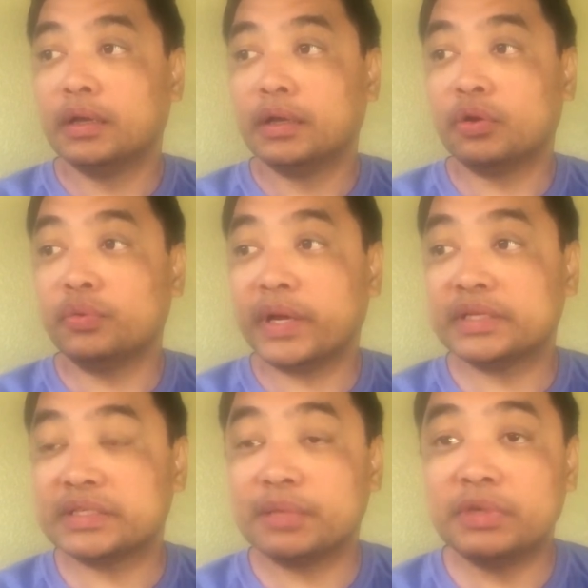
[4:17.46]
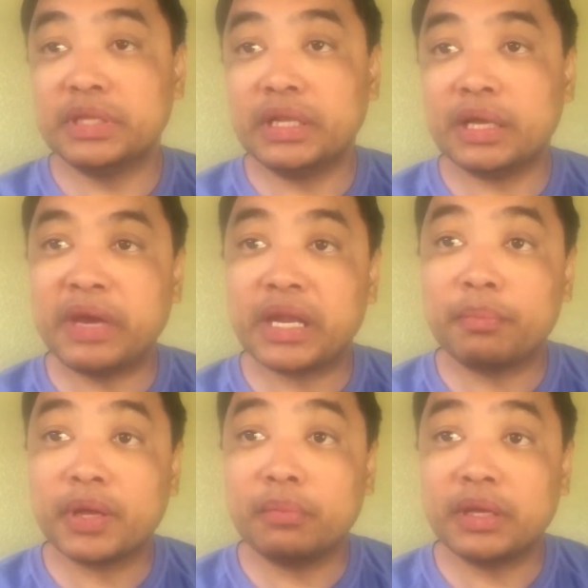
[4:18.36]
kunwari sasabihin nila, ay
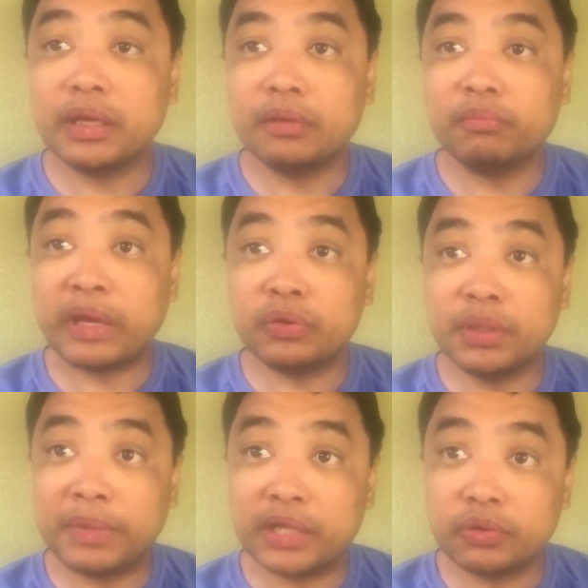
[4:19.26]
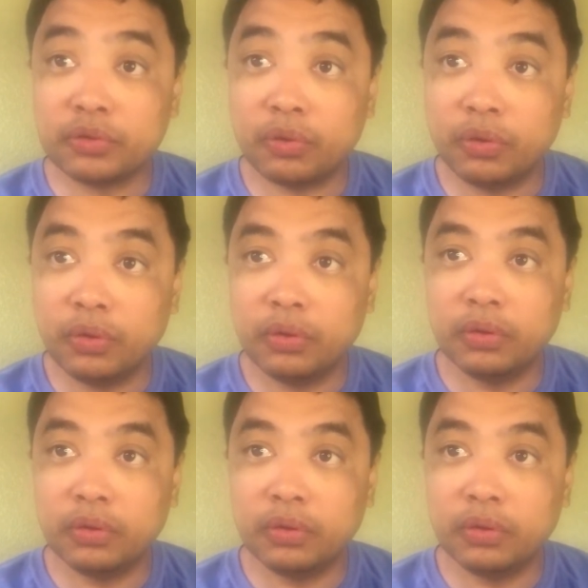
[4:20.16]
mahirap kami, pero hindi pala totoo